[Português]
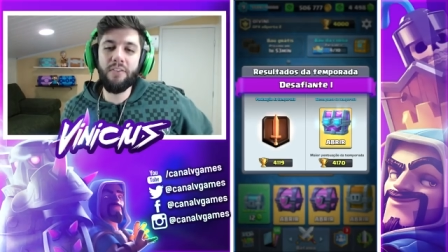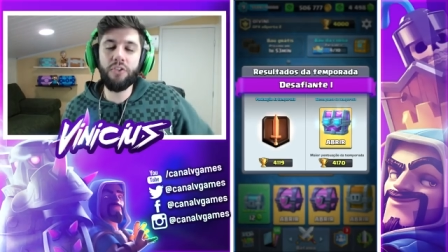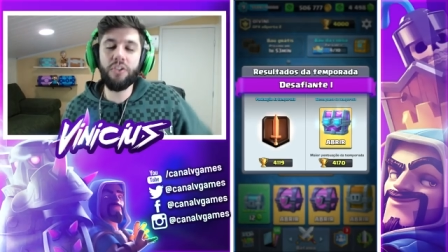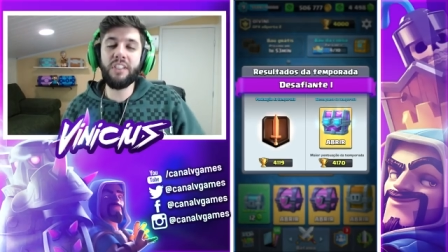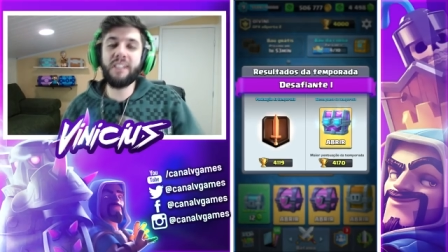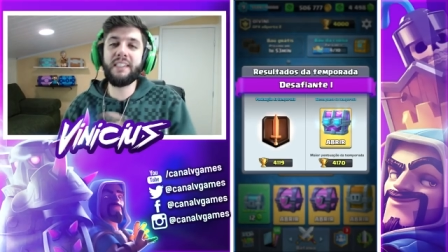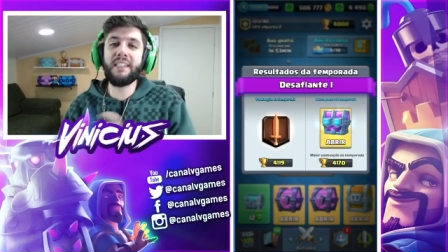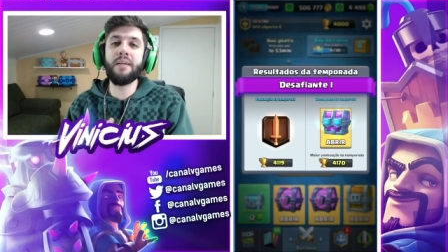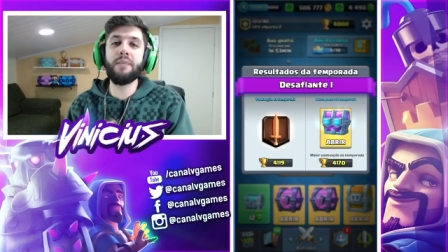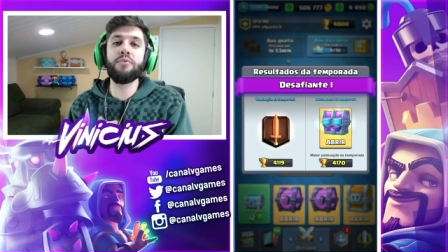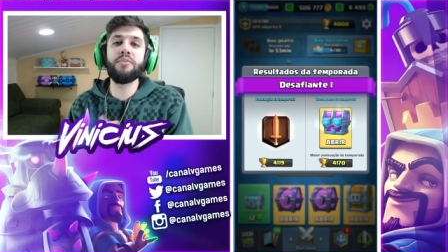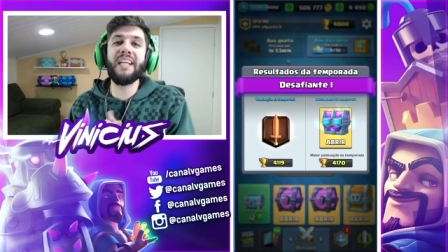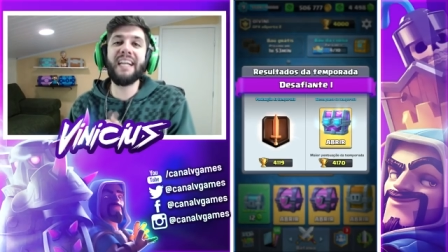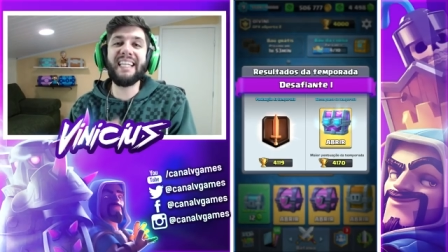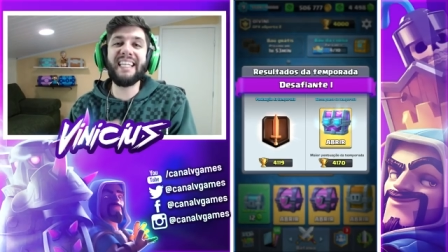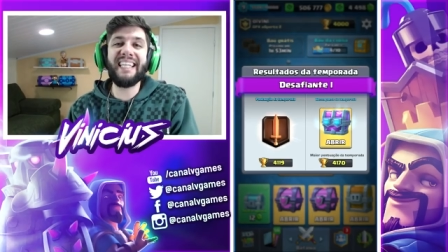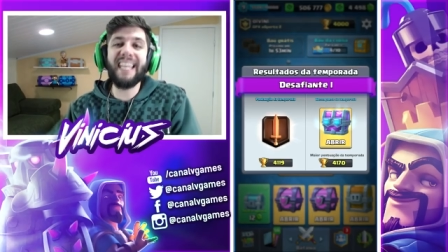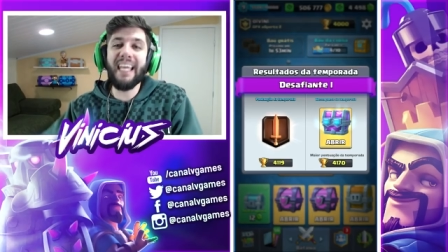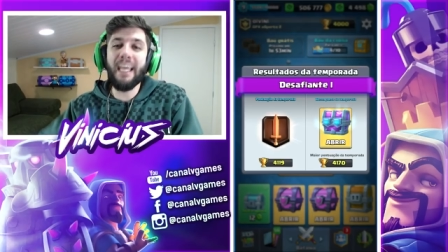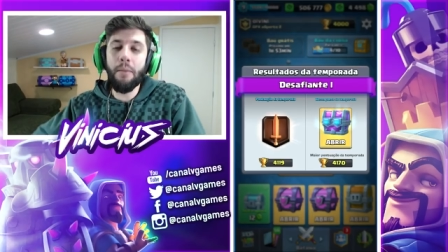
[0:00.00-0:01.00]
Hoje estamos
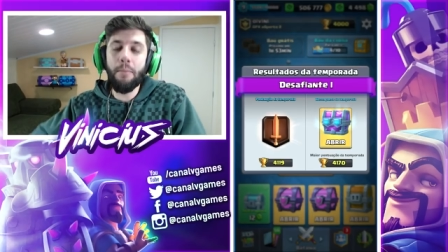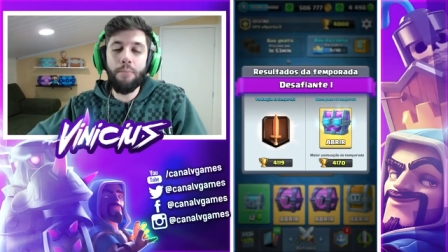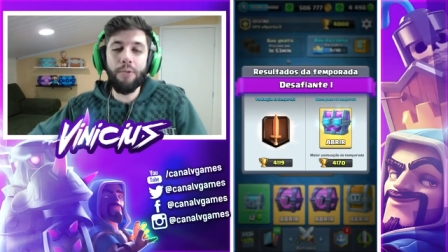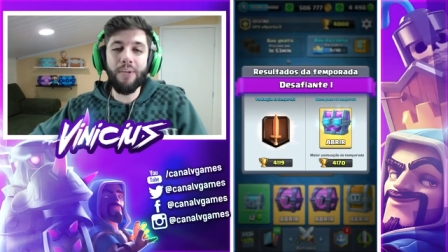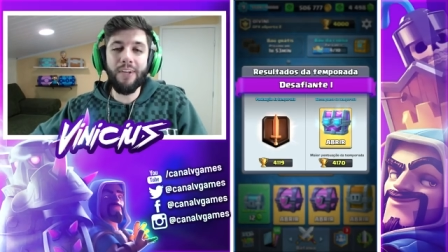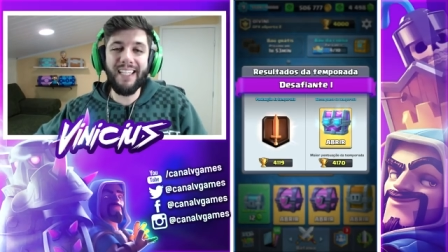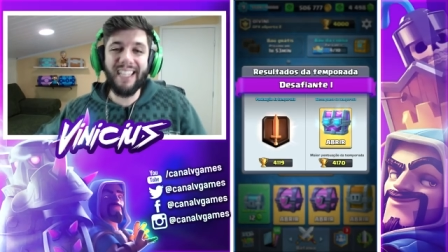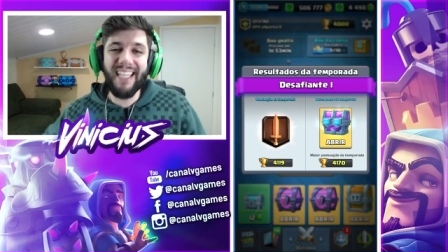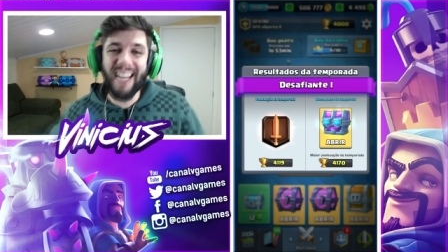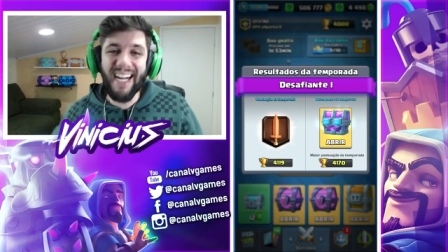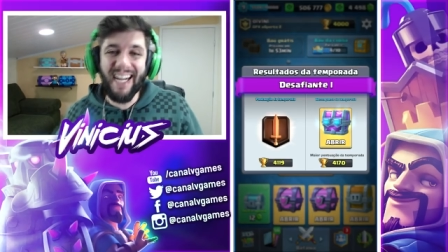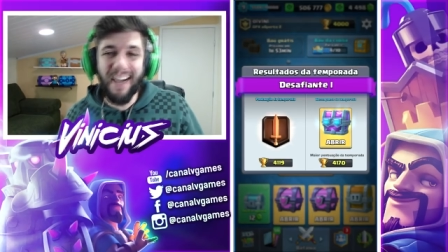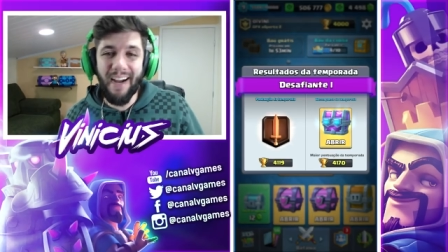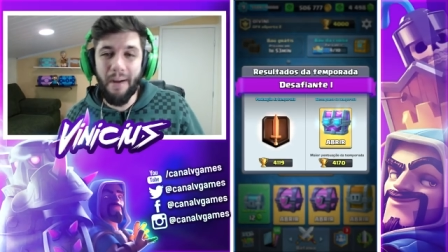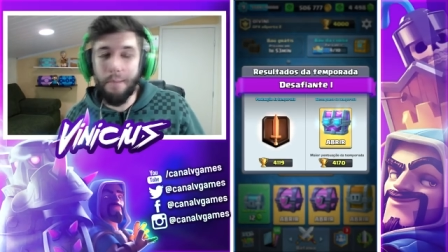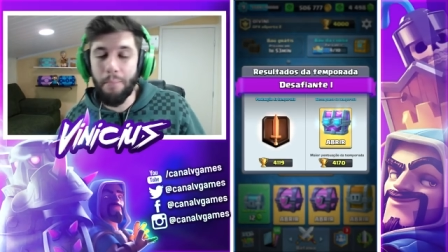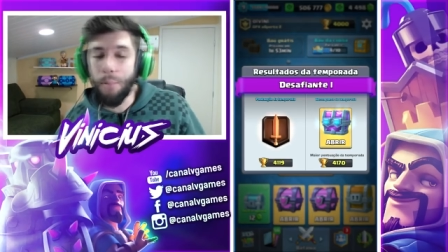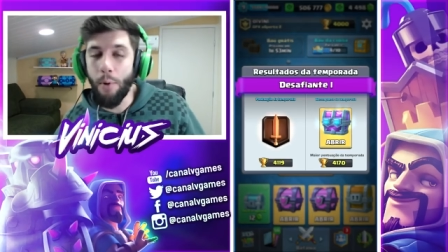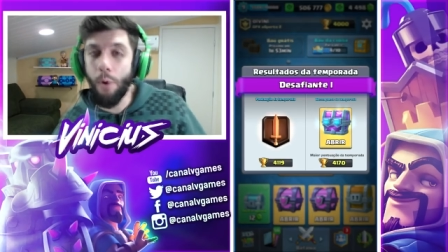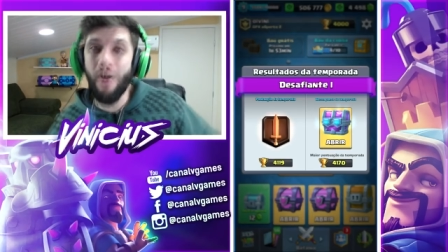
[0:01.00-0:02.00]
aqui porque
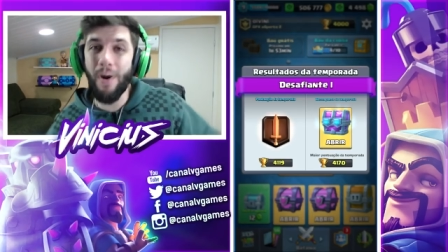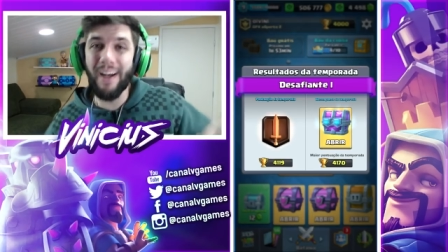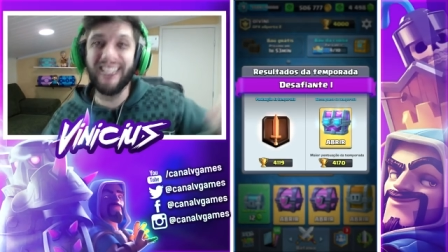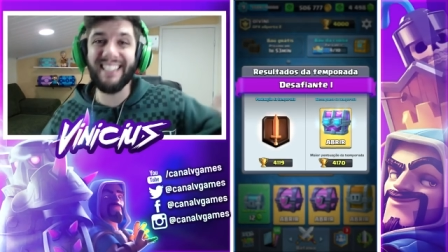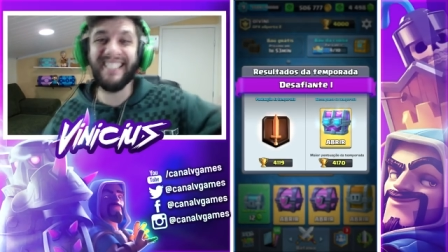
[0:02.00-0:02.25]
acabou